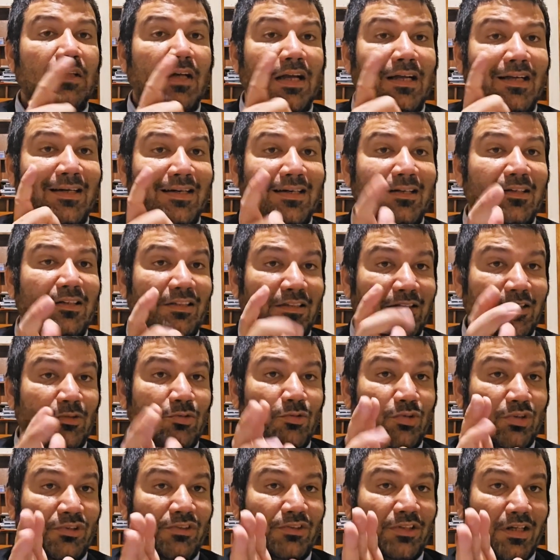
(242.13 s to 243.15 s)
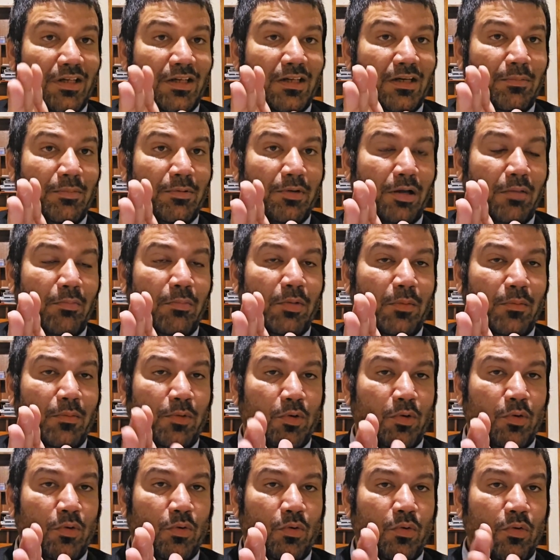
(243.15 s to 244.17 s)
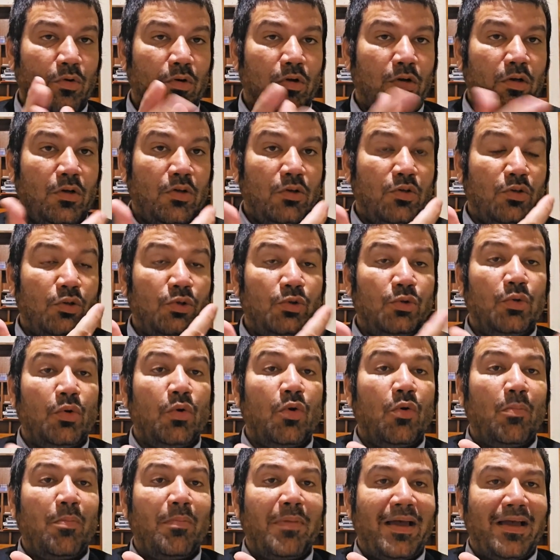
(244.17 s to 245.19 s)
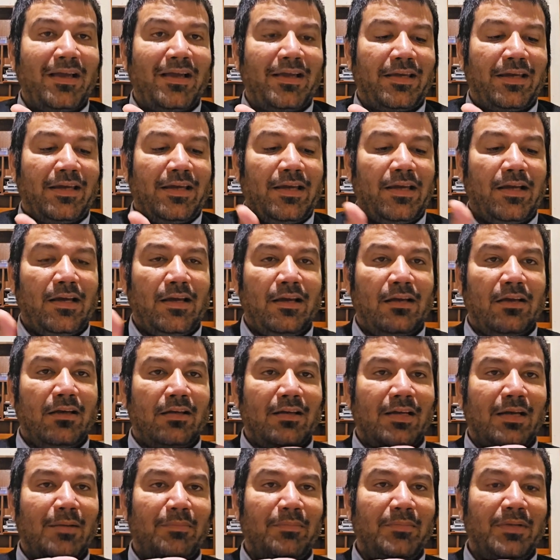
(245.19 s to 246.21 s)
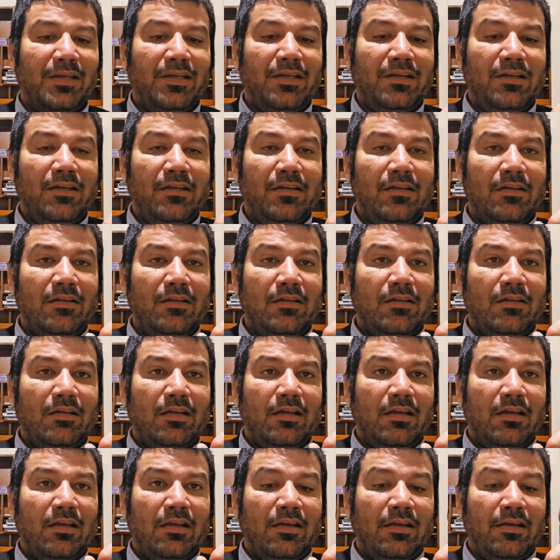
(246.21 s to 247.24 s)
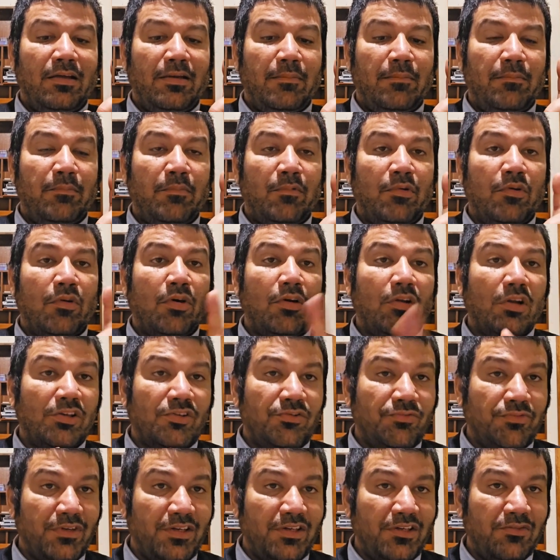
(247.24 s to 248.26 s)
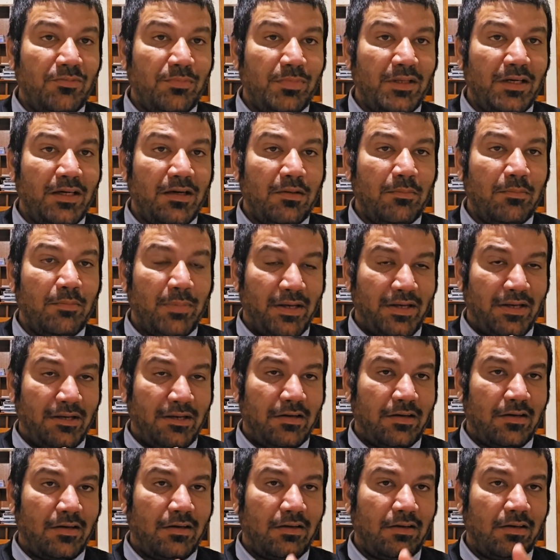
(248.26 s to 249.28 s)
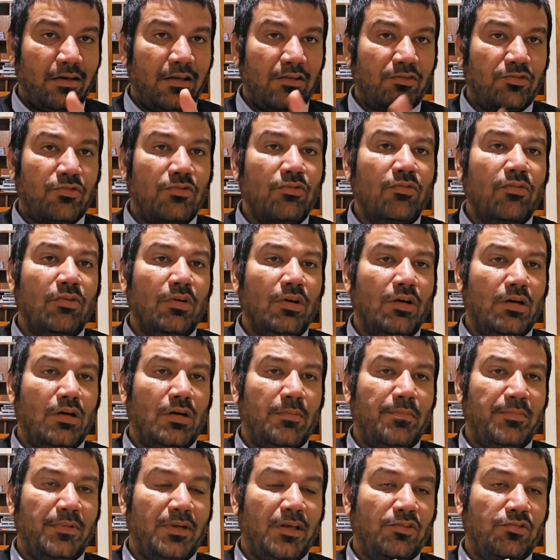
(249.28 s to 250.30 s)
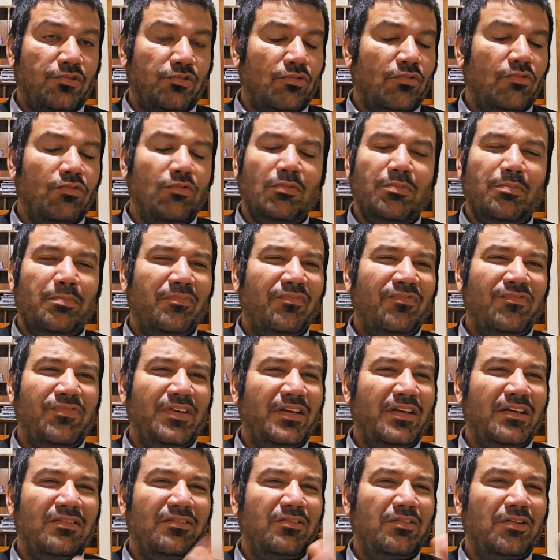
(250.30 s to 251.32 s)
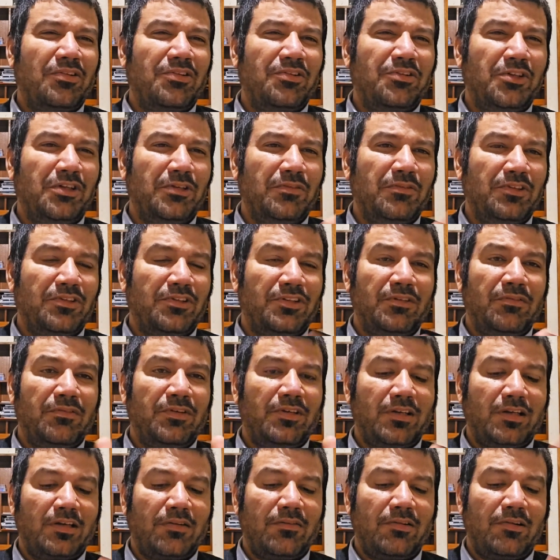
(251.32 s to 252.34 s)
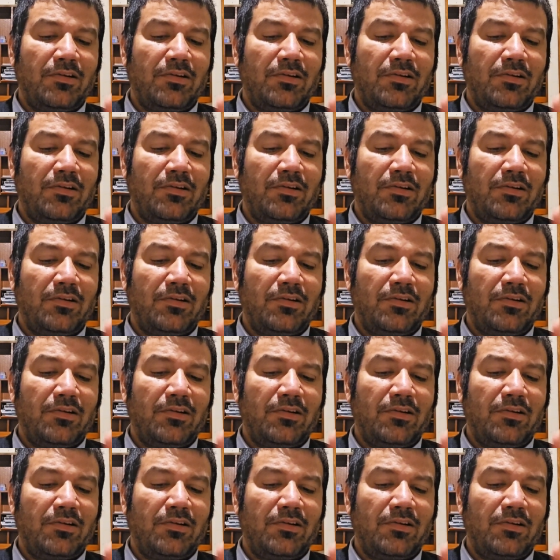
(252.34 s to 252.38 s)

अगर किसी को इस तरह का प्रॉब्लम हो दो बैंक हैं अगर आपने कॉलेज फ़ीस पे पे करनी है स्कू, अपना स्कूल फ़ीस और यूनिवर्सिटी वट